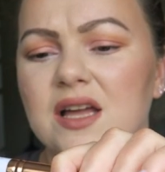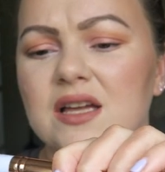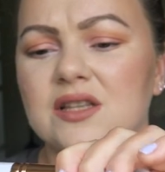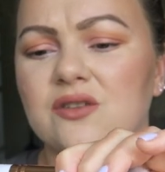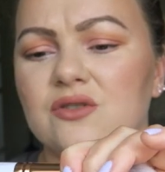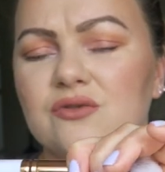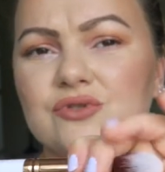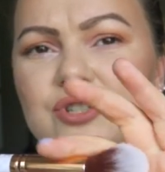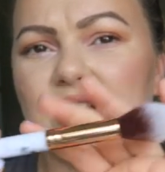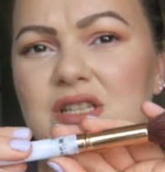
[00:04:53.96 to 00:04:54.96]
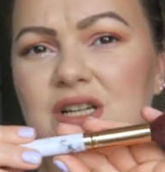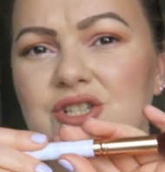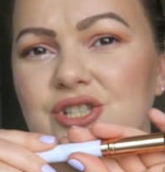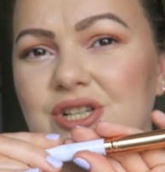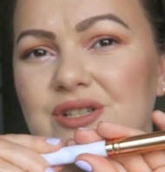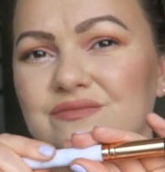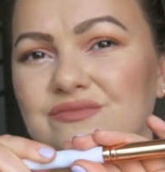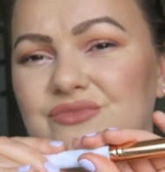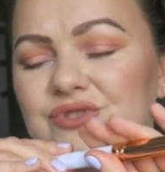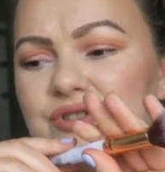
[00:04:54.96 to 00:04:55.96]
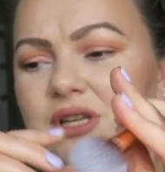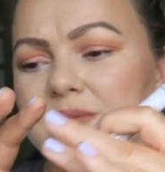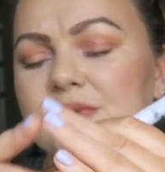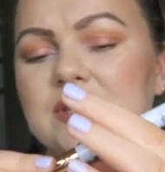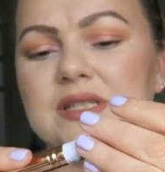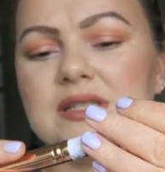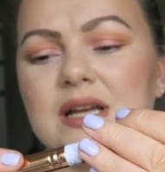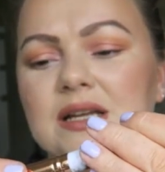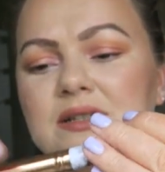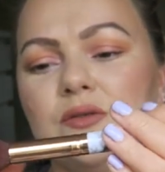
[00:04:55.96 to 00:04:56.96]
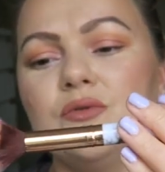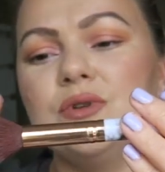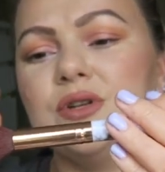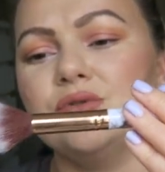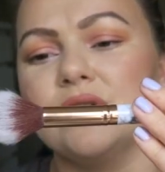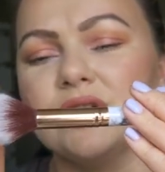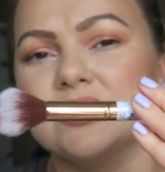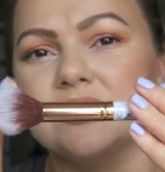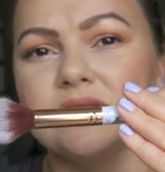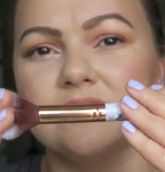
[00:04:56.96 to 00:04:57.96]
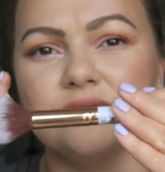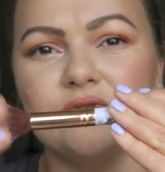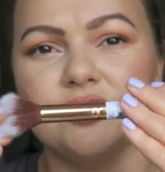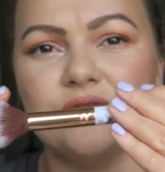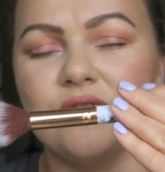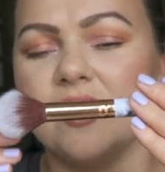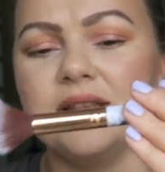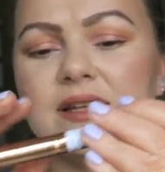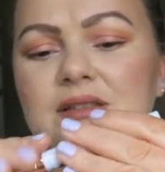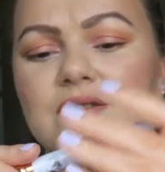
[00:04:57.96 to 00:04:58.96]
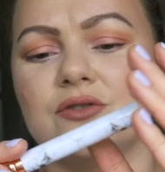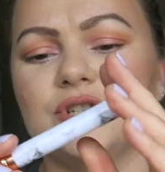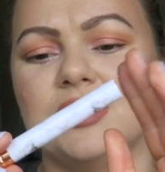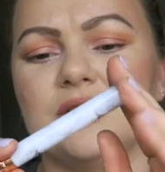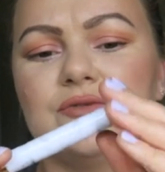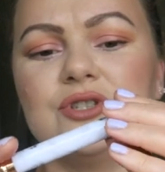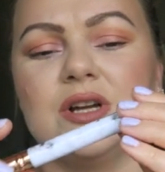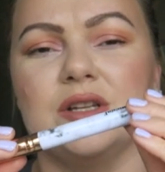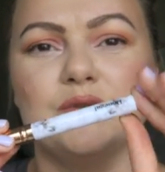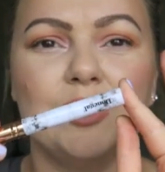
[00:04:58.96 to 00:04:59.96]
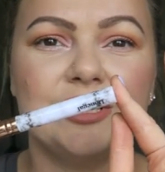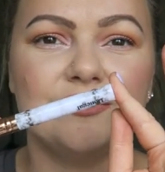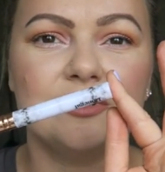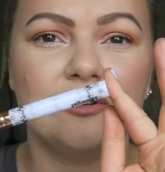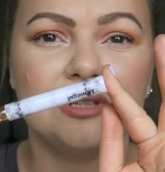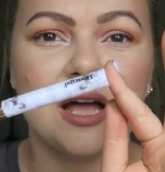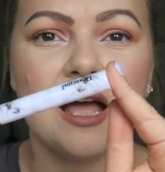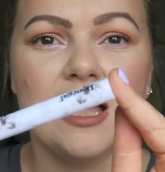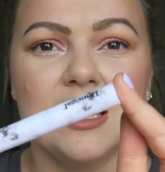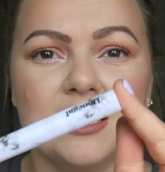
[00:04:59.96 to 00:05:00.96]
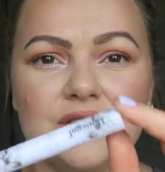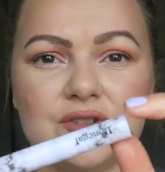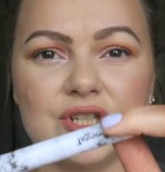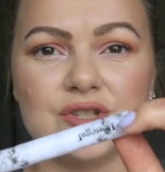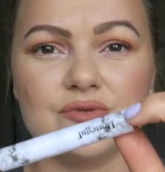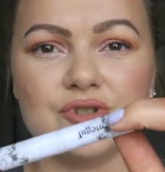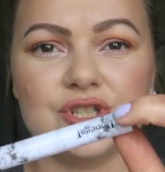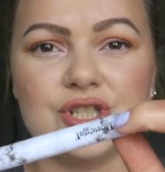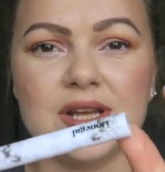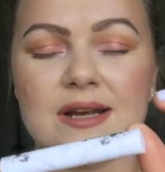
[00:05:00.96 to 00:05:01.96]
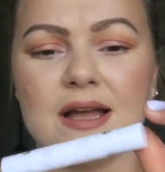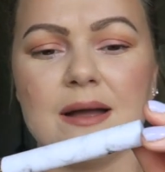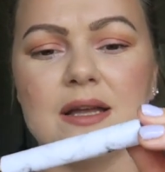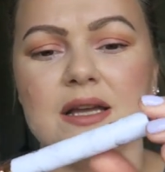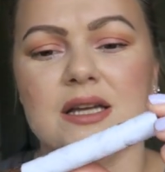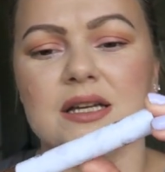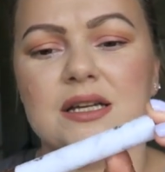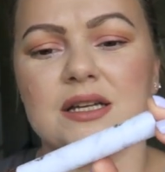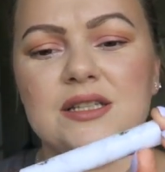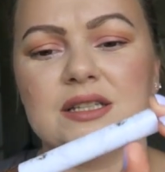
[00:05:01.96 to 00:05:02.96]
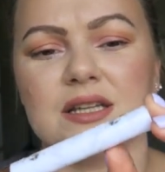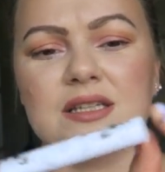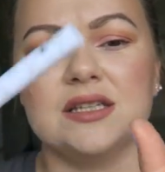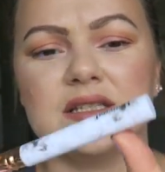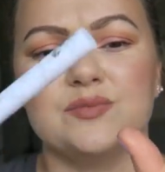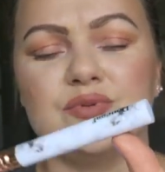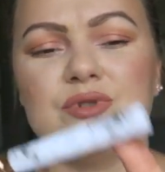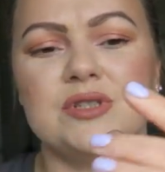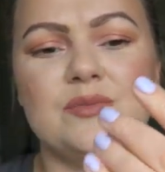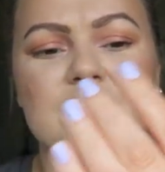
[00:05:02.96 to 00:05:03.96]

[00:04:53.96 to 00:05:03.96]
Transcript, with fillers: e, to rączka także mm, no niezbyt jest tak, ogólnie tutaj jest właśnie fajna, tylko że ta rączka ładnie wygląda i to się już ściera e, i taki jest pusty